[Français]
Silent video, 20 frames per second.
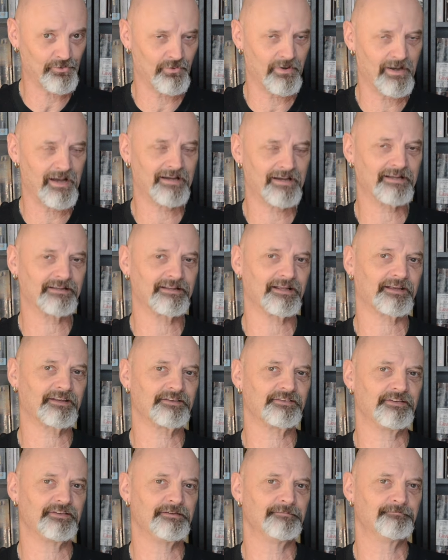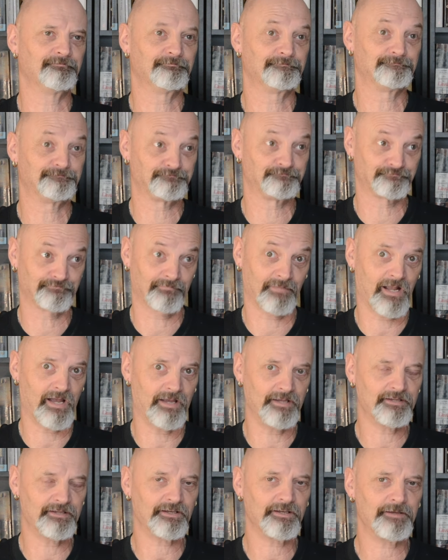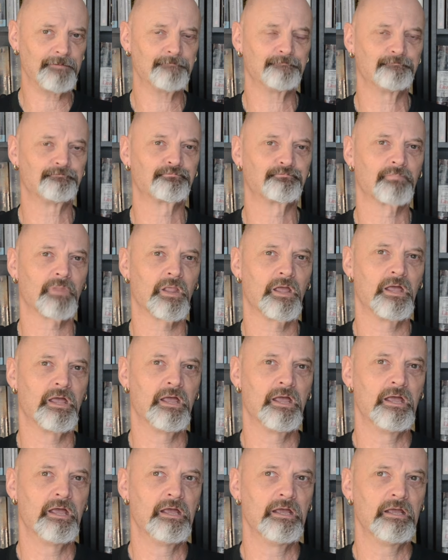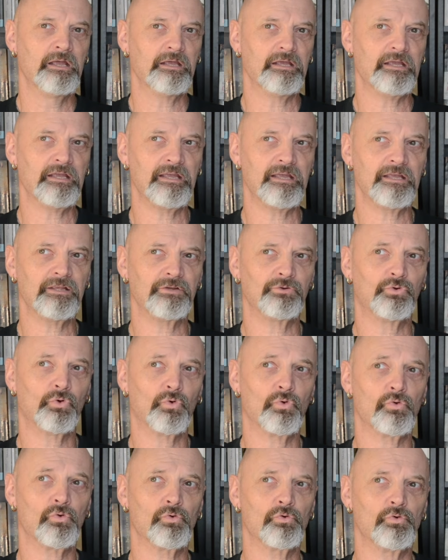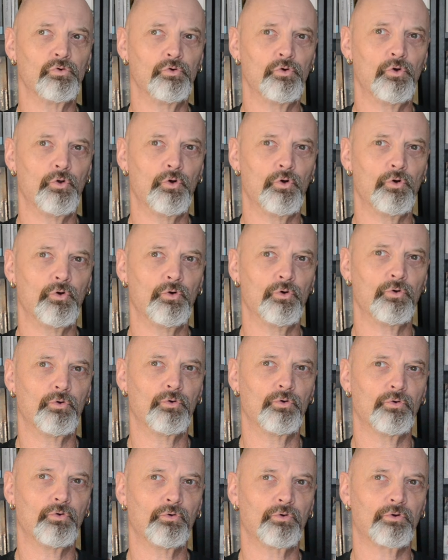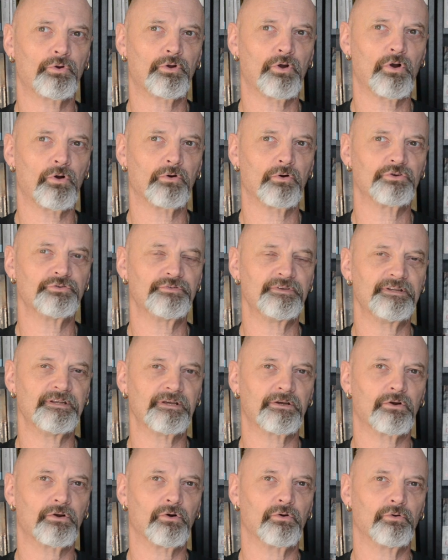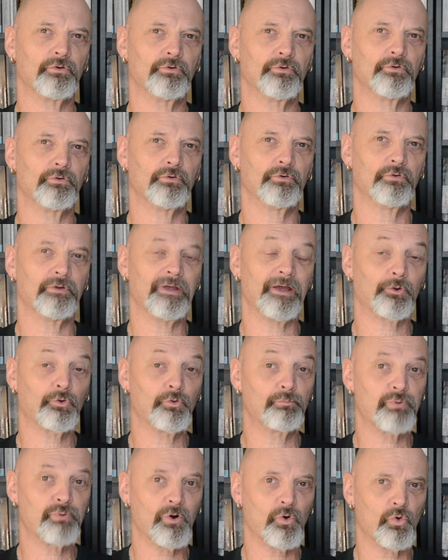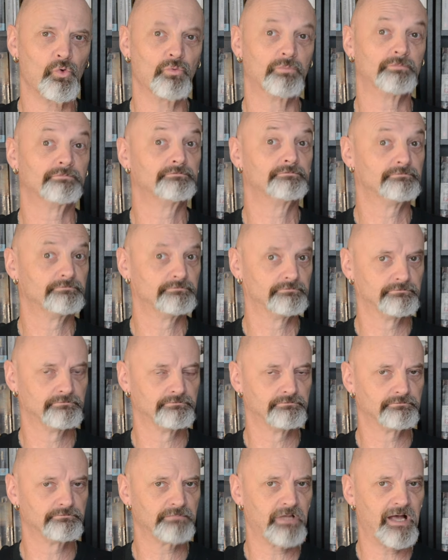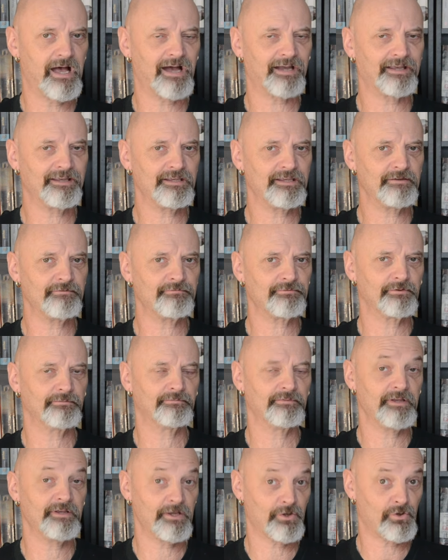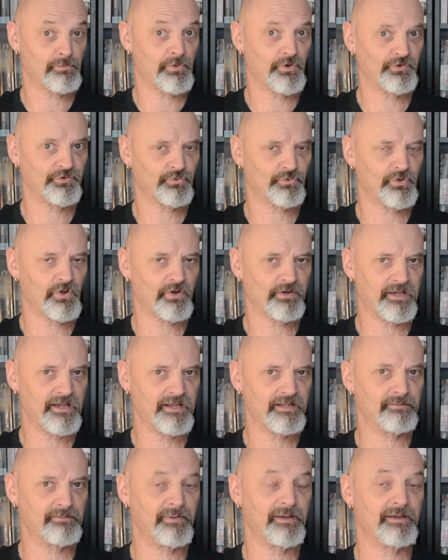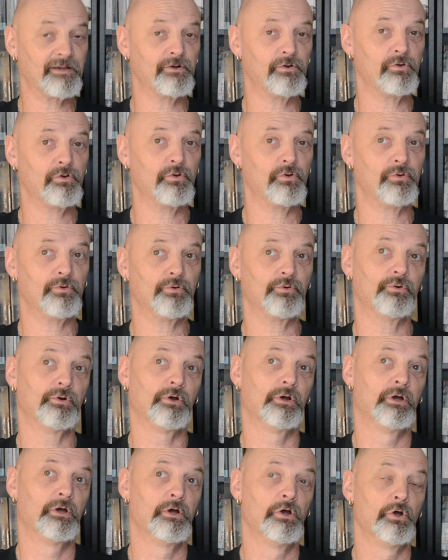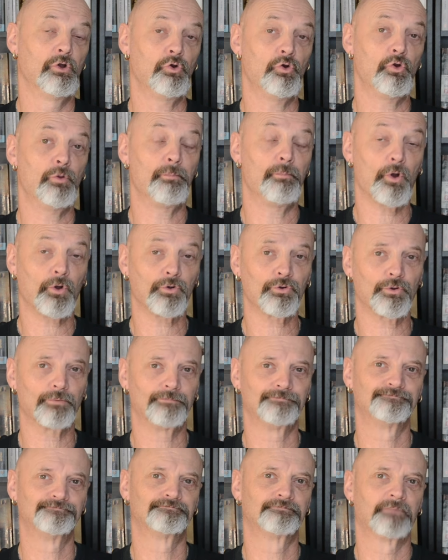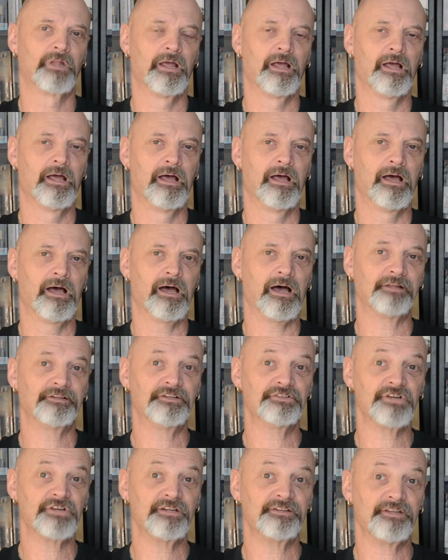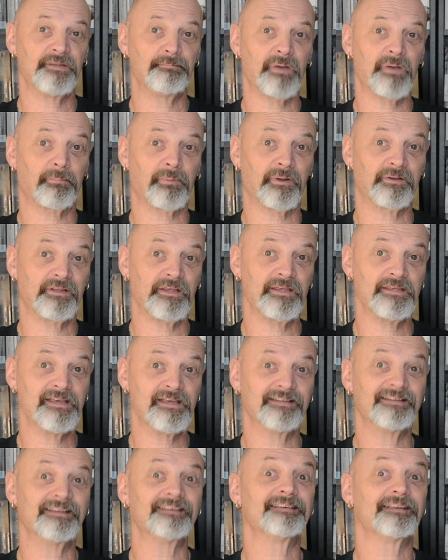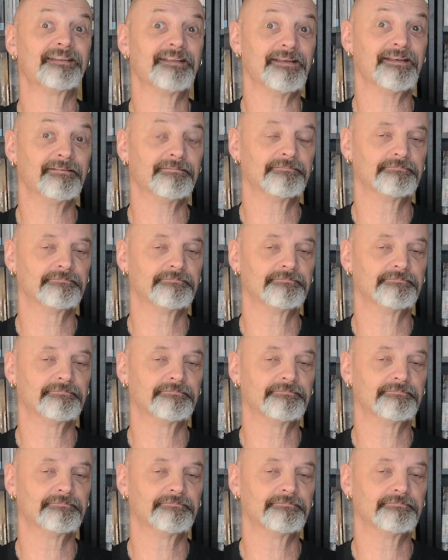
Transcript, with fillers: Agatha Christie a écrit et dont le quand je veux dire quand Hercule Poirot arrive et commence son enquête, ben, le, meurtre a déjà été perpétré il y a des années.